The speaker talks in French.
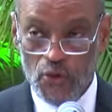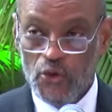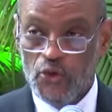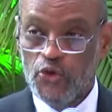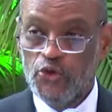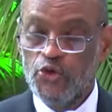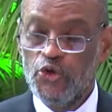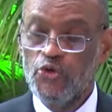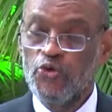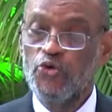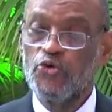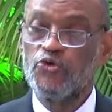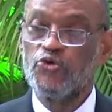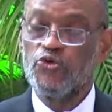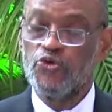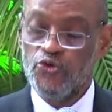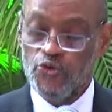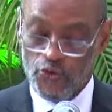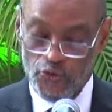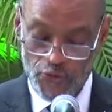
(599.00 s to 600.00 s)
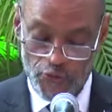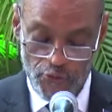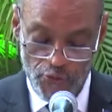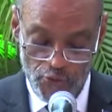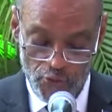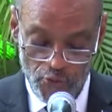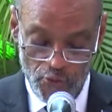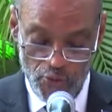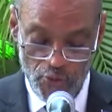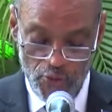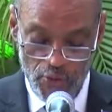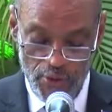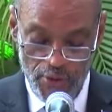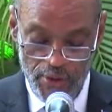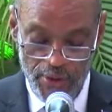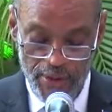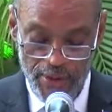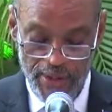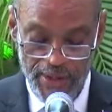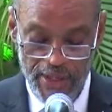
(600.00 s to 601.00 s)
Je compte sur vous
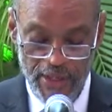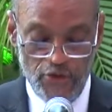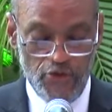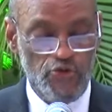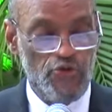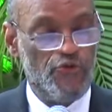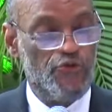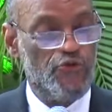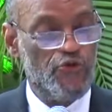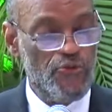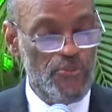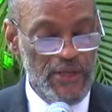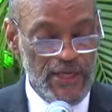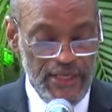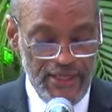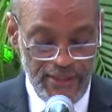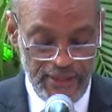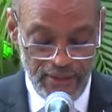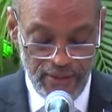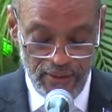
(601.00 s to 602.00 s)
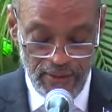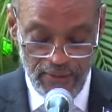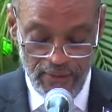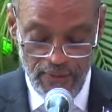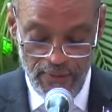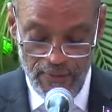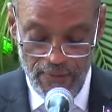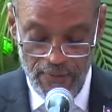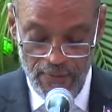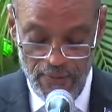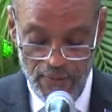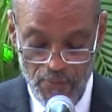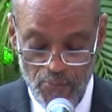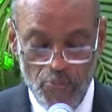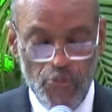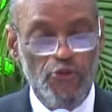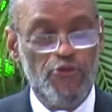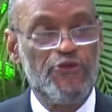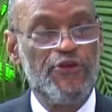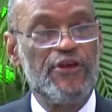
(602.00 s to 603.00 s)
et sur vos militants
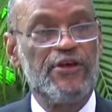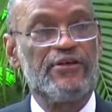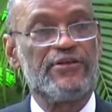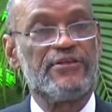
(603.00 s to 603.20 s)
pour faire